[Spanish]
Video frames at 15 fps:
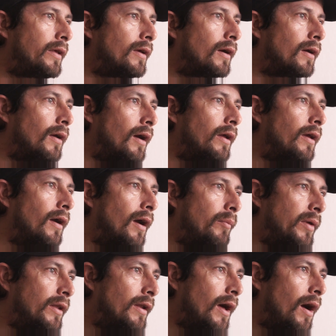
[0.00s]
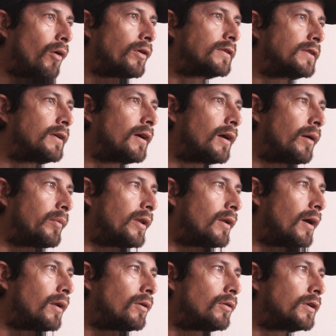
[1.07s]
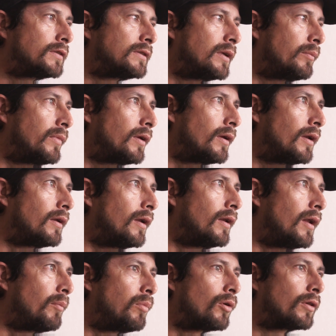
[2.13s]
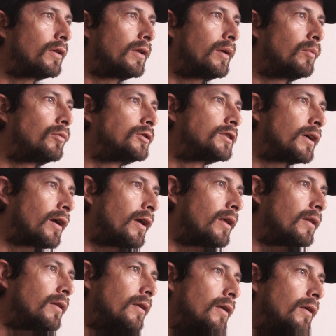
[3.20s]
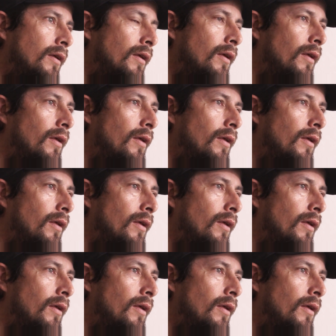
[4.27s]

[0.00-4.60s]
haya, haya, caminado y siga caminando es también el, aporte de mucha gente